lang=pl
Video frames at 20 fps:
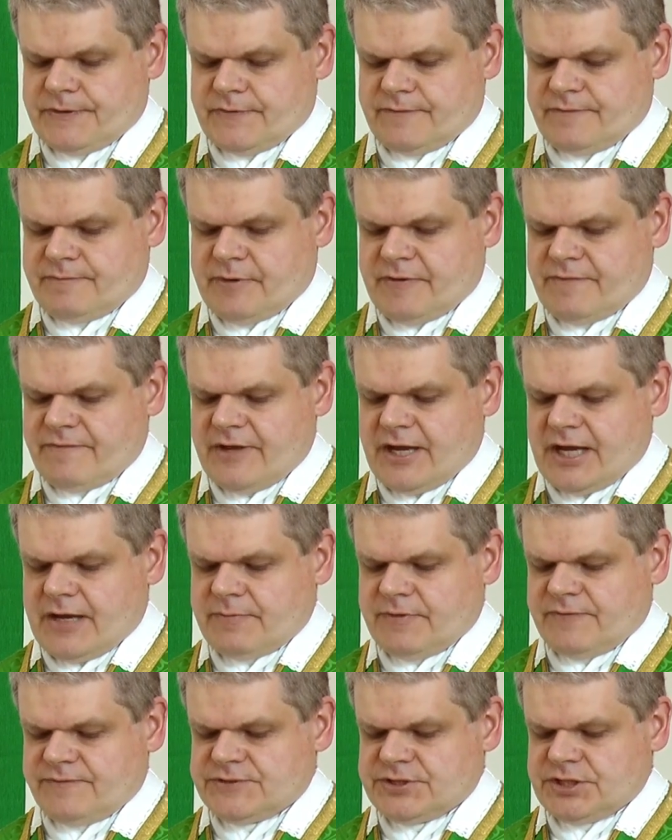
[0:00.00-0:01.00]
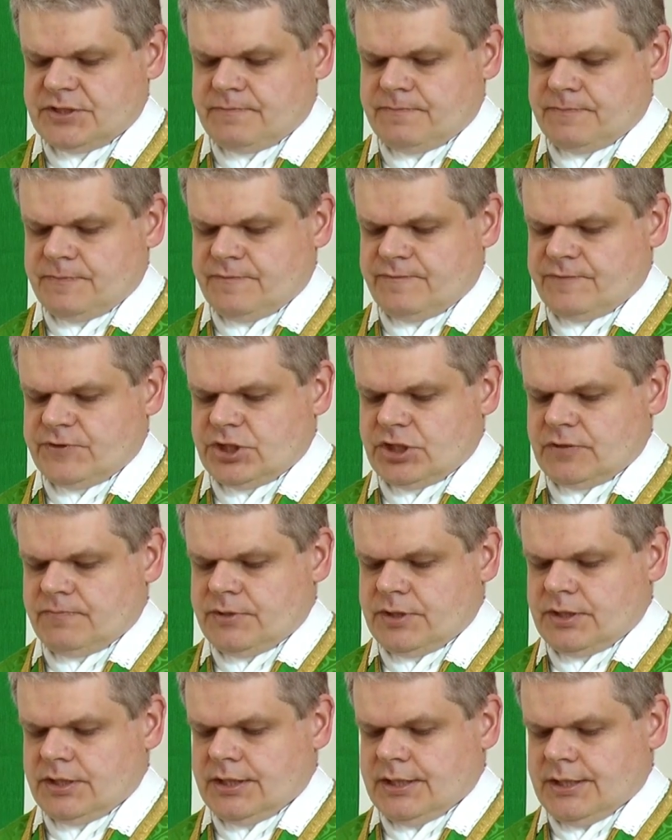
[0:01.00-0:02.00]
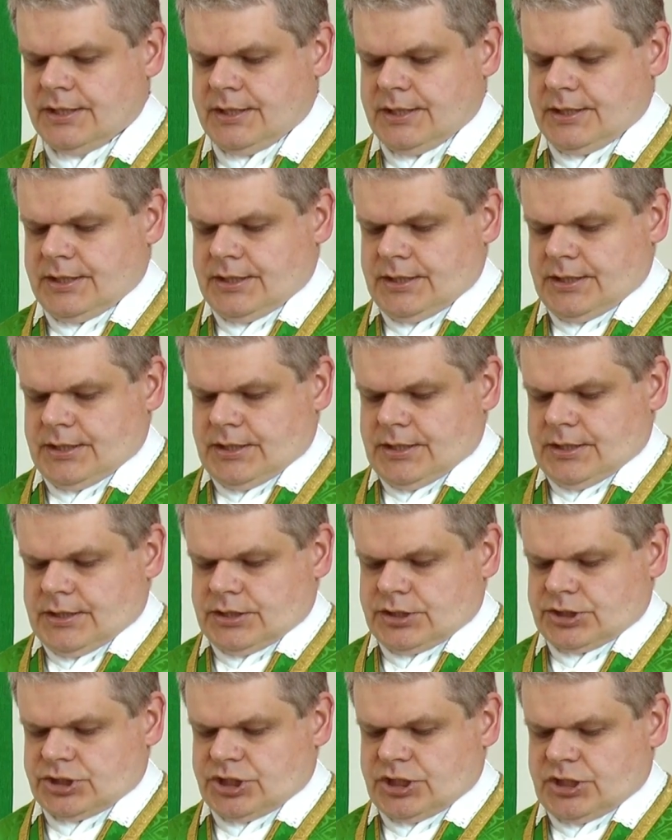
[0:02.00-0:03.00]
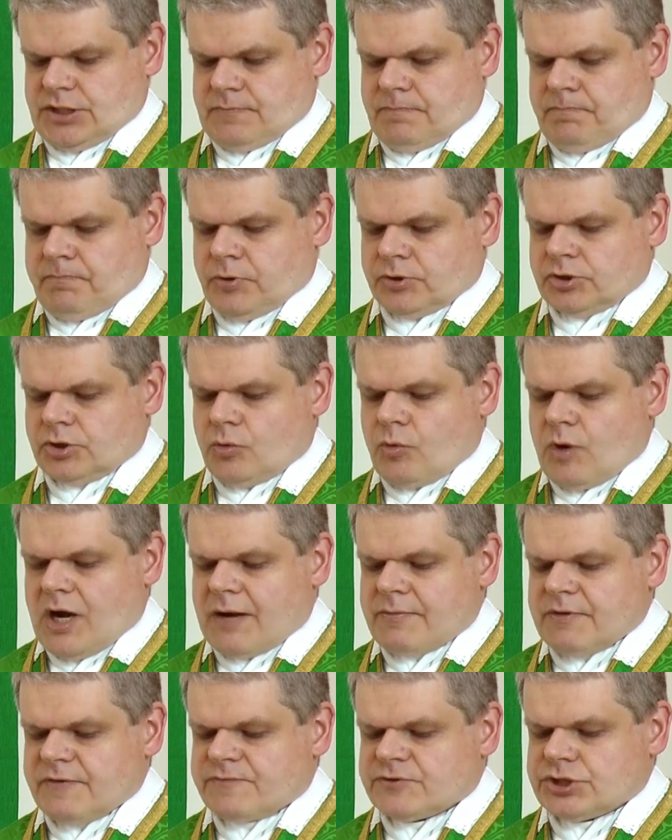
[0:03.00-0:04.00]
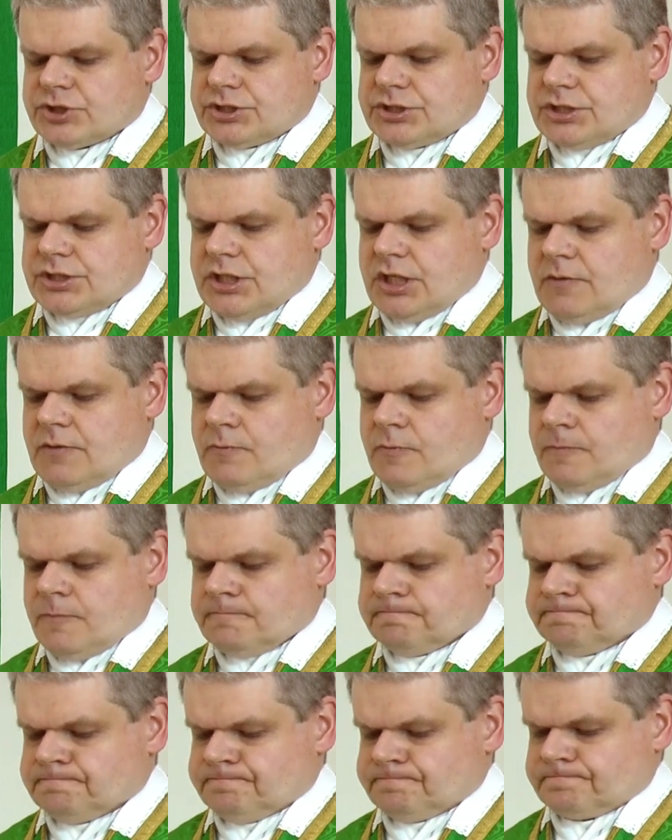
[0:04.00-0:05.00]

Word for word: Wmawiamy w, sie, w siebie, że podołamy wszystkiemu.